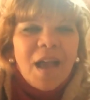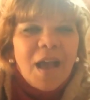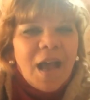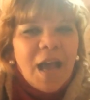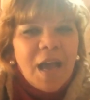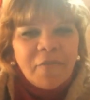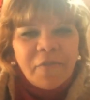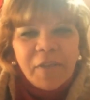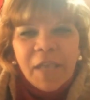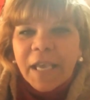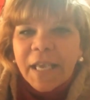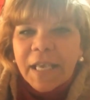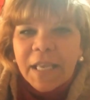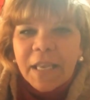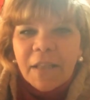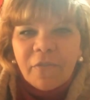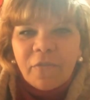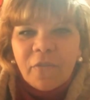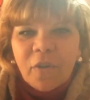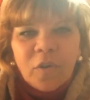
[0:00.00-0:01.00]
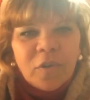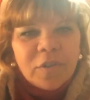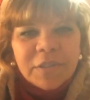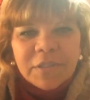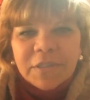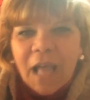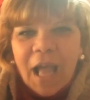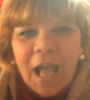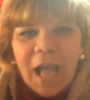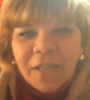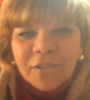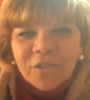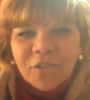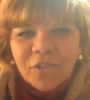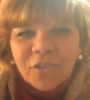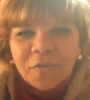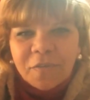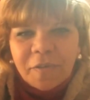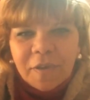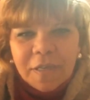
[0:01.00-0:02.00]
Aí vem aquela
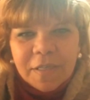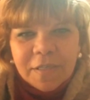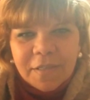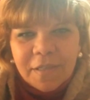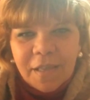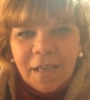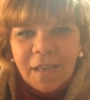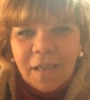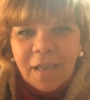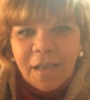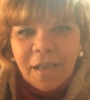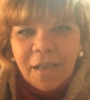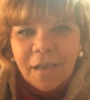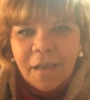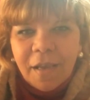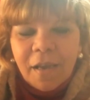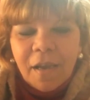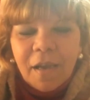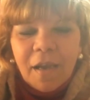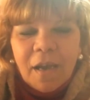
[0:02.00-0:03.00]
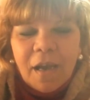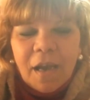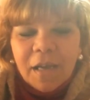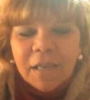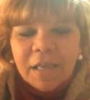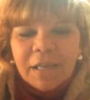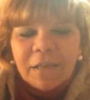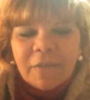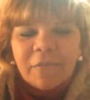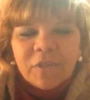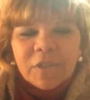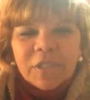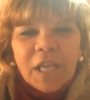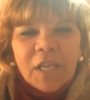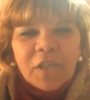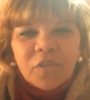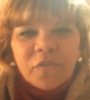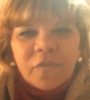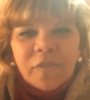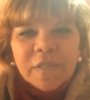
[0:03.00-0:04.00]
vontade de fazer, aquela
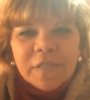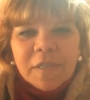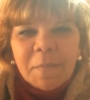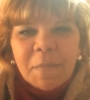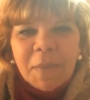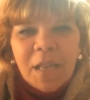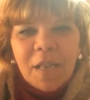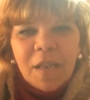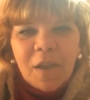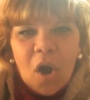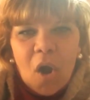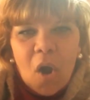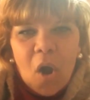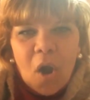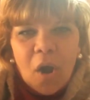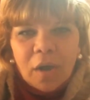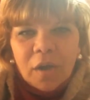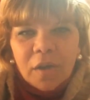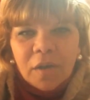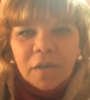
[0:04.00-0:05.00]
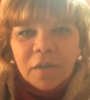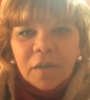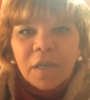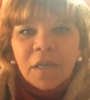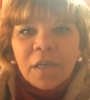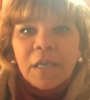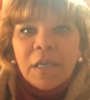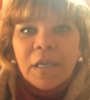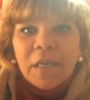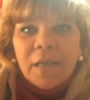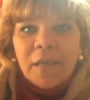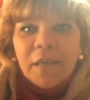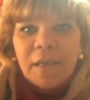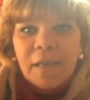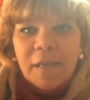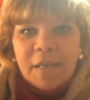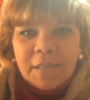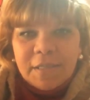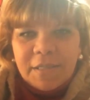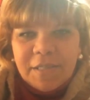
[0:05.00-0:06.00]
vontade de fazer melhor.
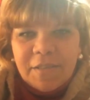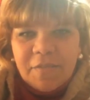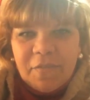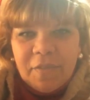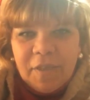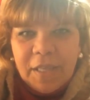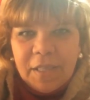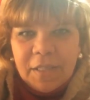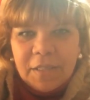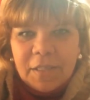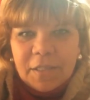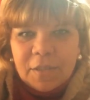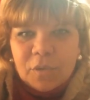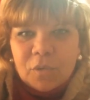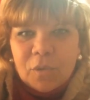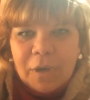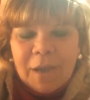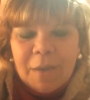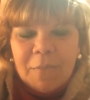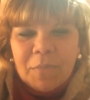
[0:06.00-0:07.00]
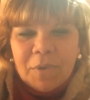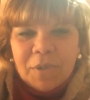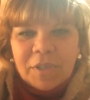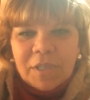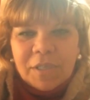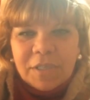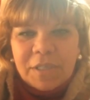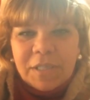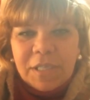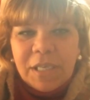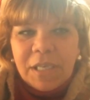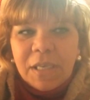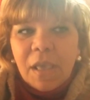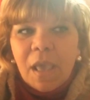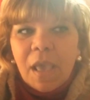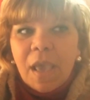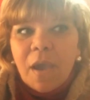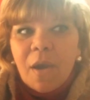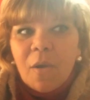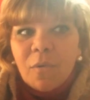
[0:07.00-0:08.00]
Esse Veda, tô acabando assim,
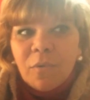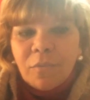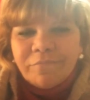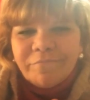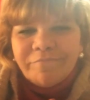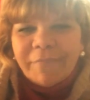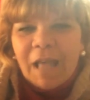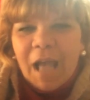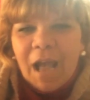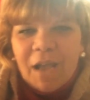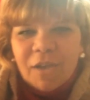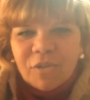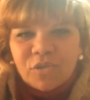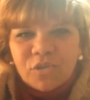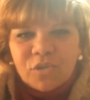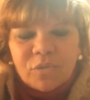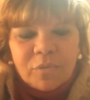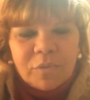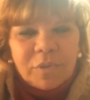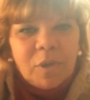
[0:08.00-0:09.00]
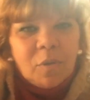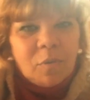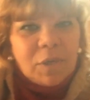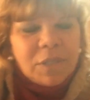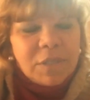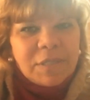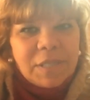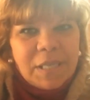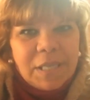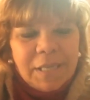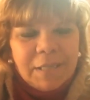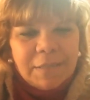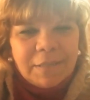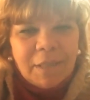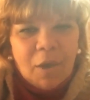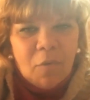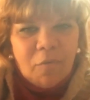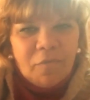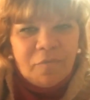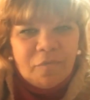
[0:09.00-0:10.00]
eu acho que eu cancelei
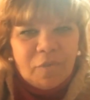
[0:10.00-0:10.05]
até um